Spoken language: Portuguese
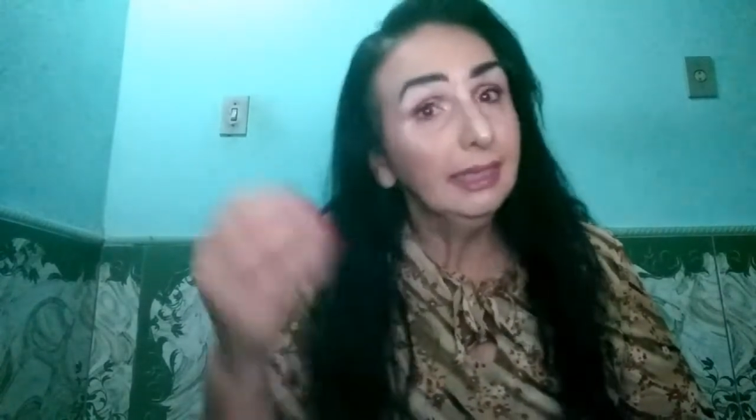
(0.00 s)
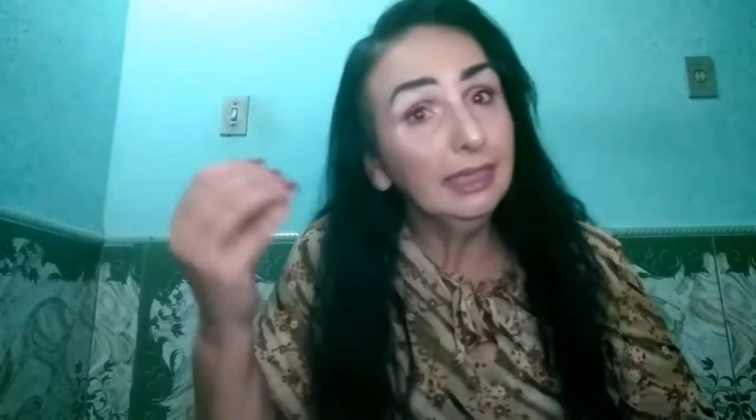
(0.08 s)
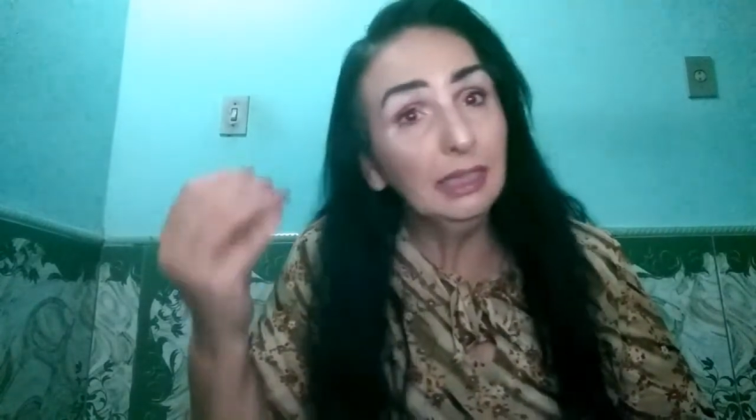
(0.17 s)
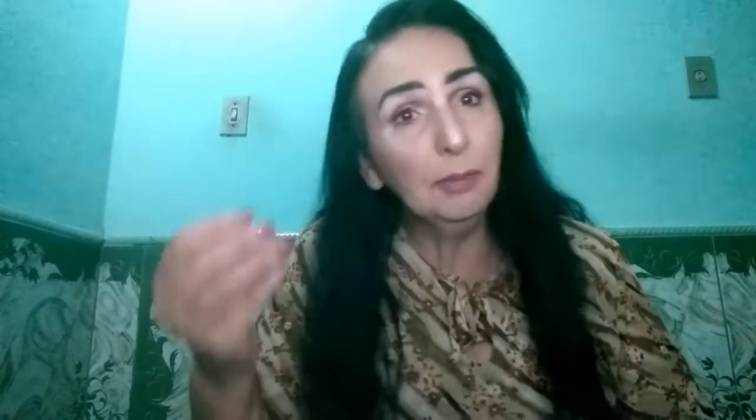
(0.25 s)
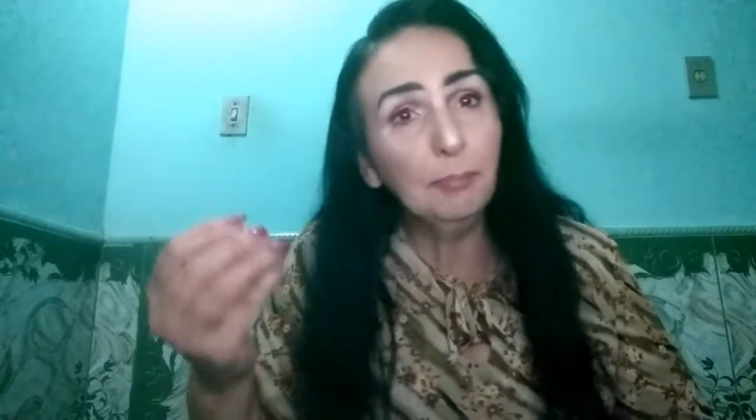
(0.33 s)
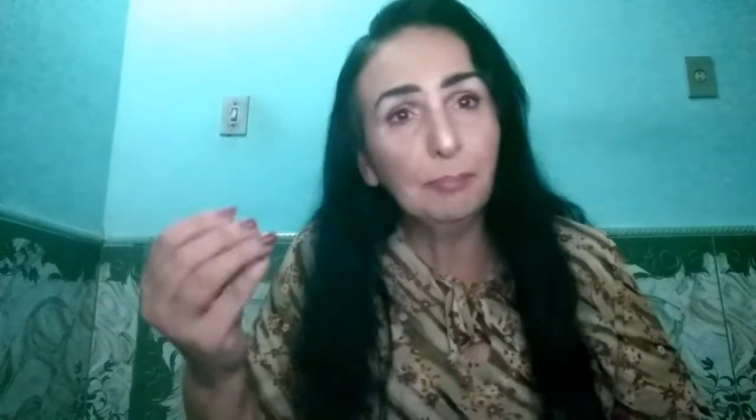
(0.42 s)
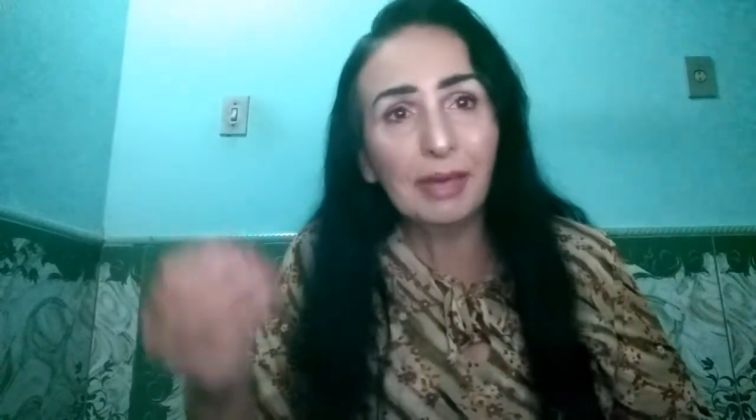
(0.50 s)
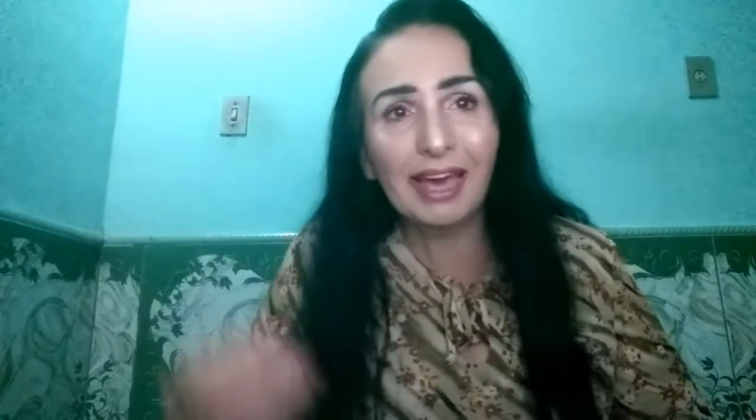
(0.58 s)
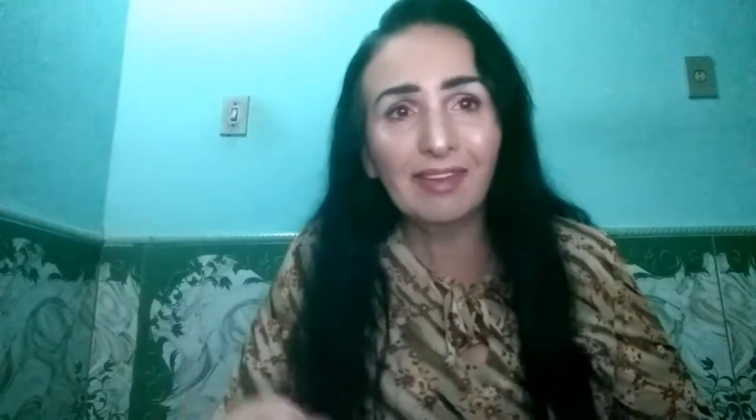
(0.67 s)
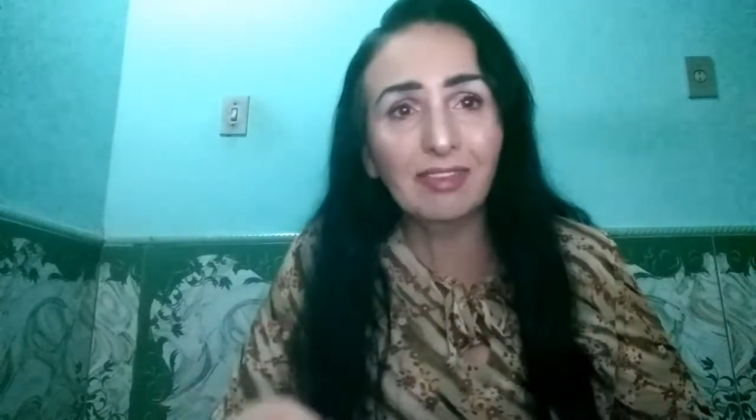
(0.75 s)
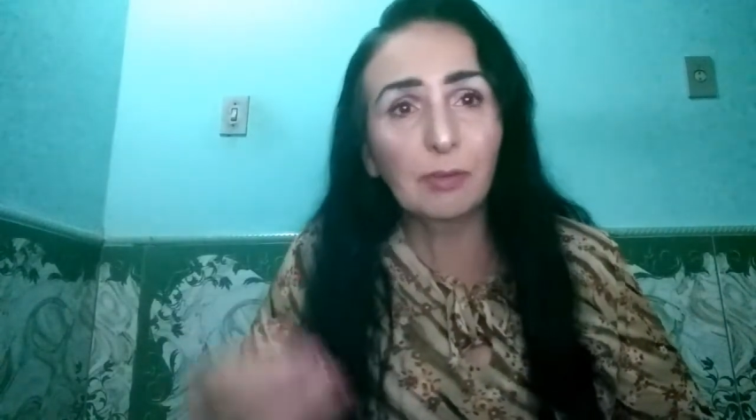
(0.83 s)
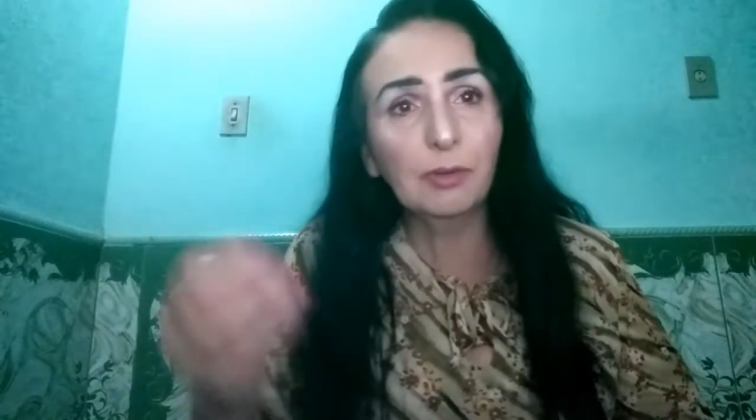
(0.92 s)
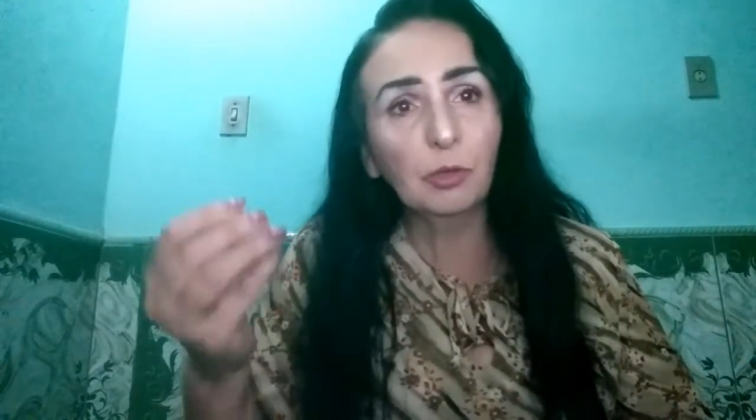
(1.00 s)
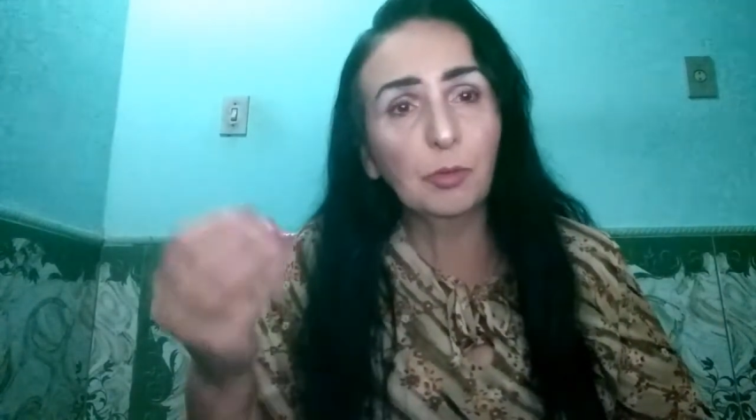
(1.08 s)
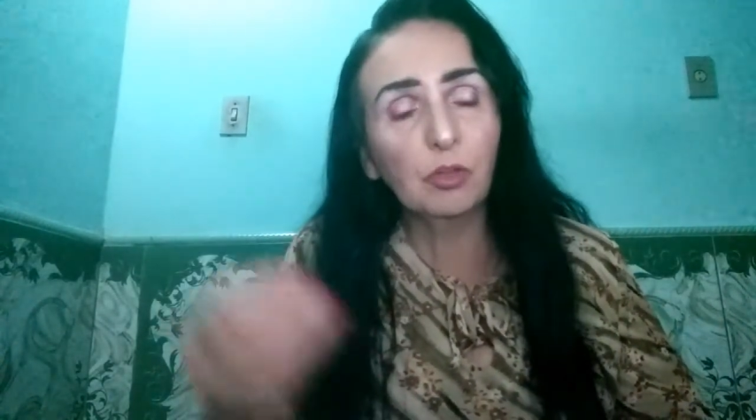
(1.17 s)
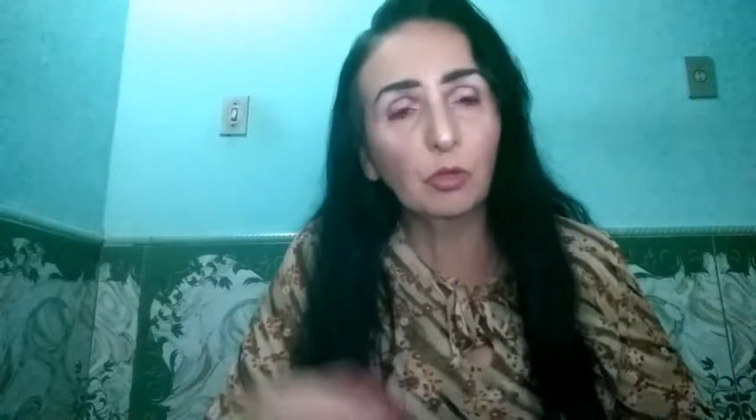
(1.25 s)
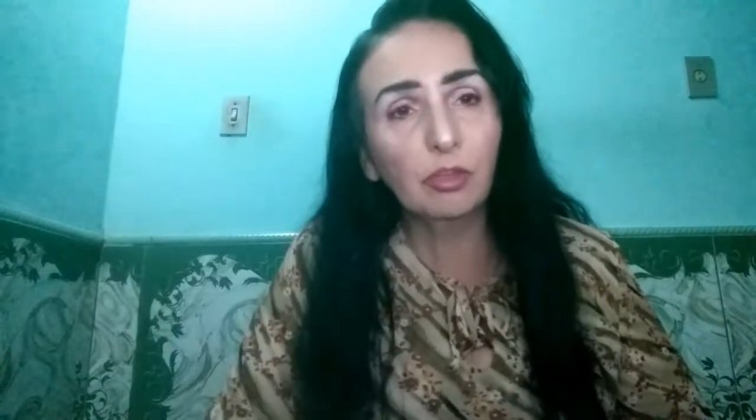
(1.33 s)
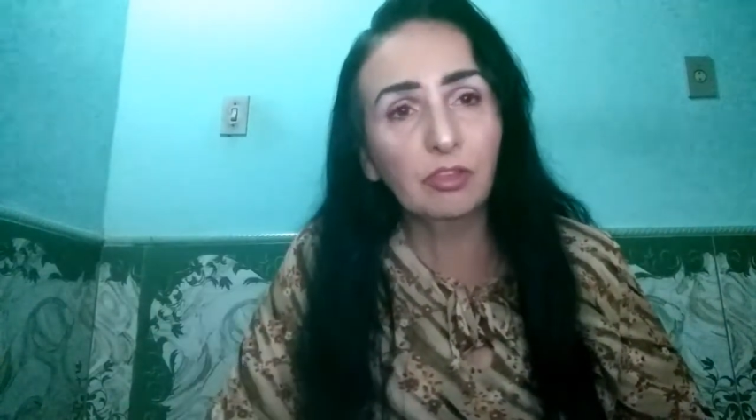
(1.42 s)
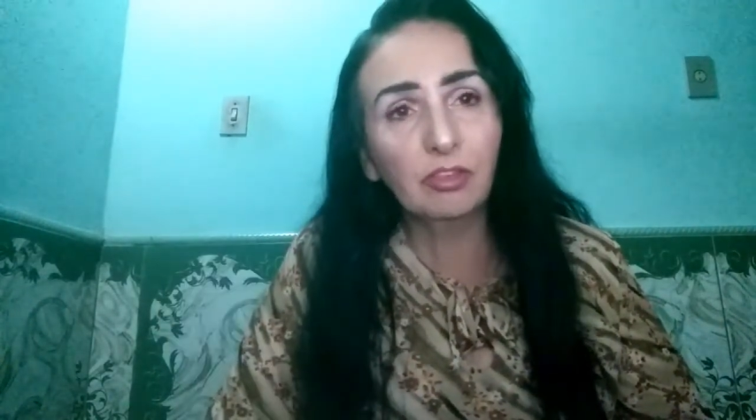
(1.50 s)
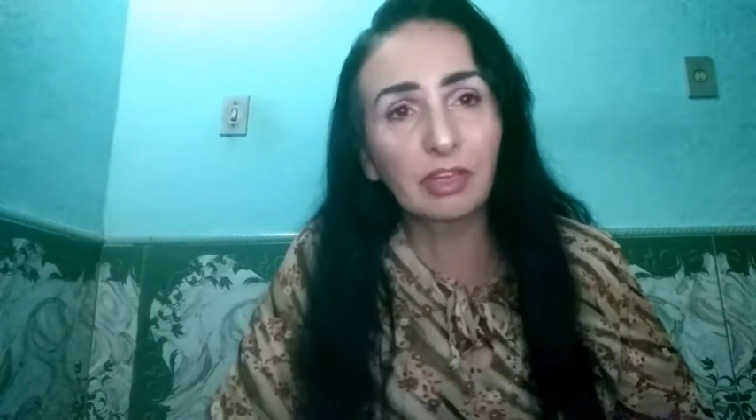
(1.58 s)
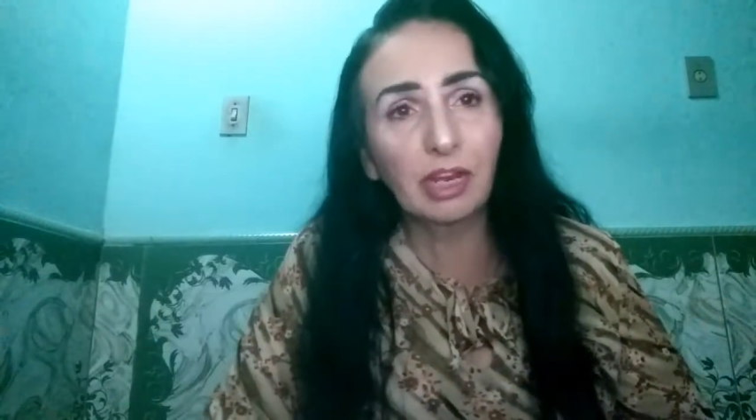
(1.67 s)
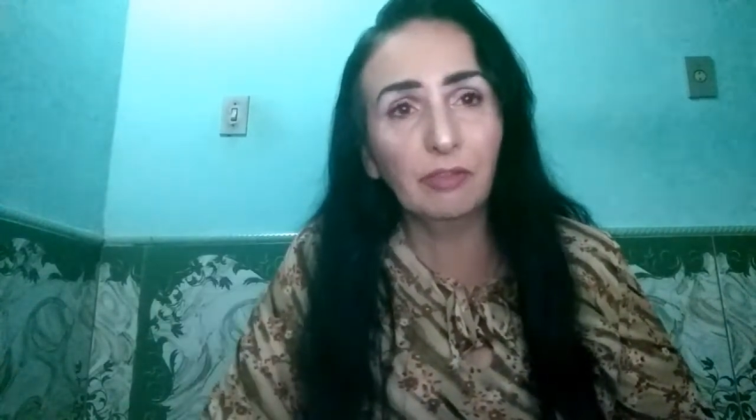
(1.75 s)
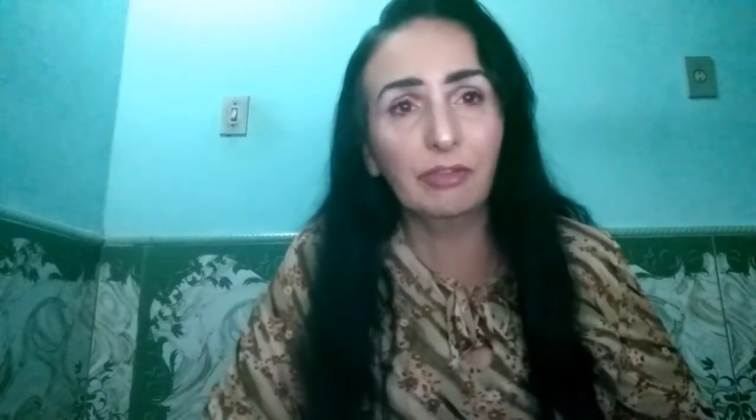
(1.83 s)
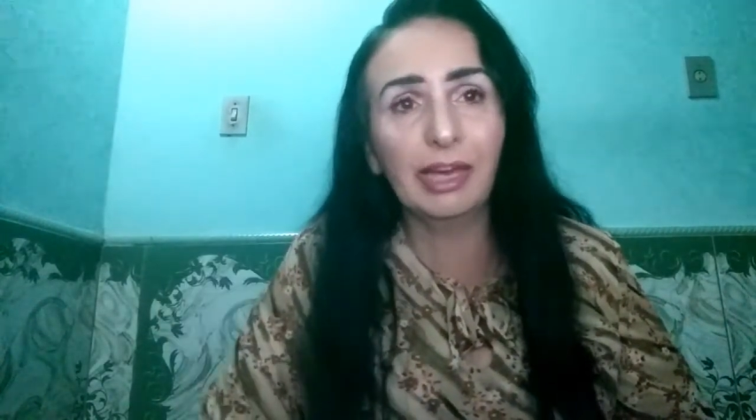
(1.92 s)
E peça para as pessoas se
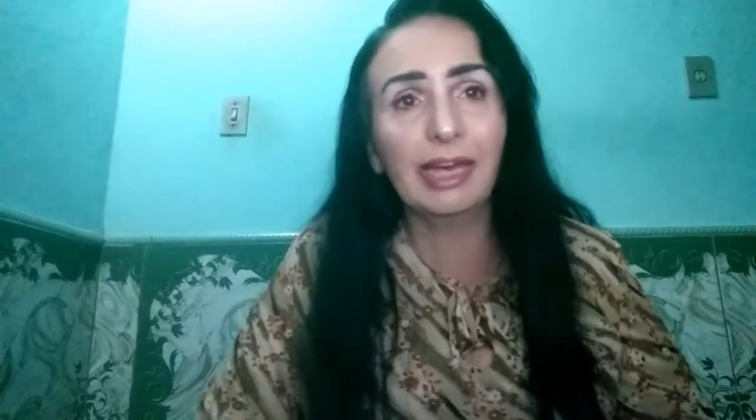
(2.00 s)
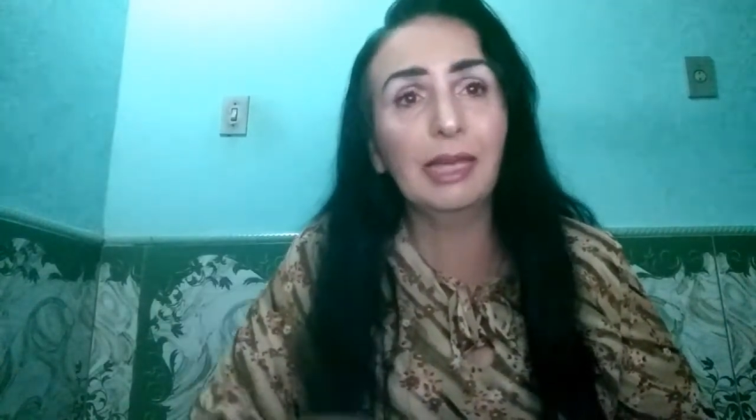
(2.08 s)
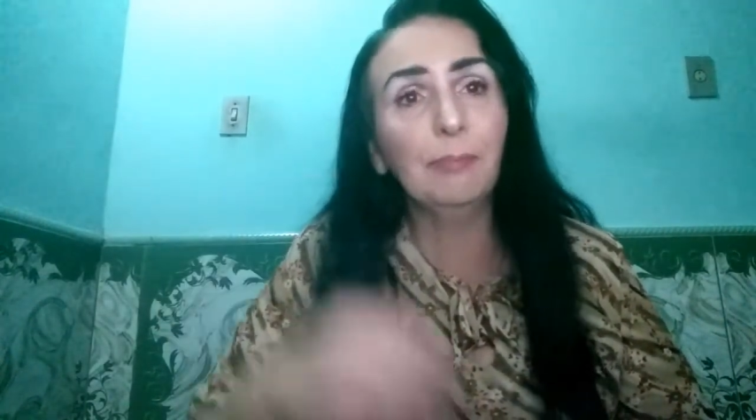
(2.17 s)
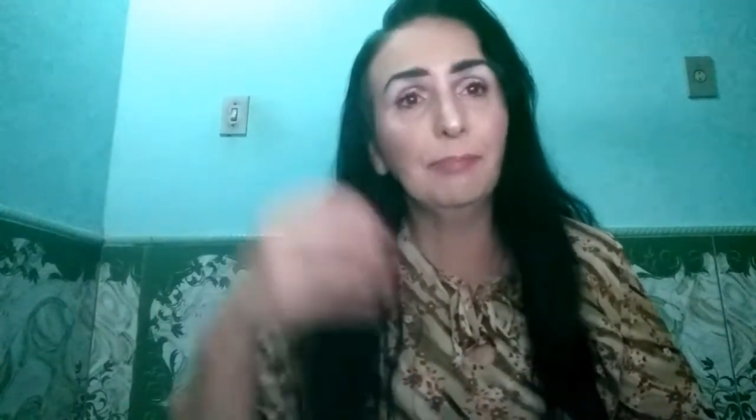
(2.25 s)
inscreverem,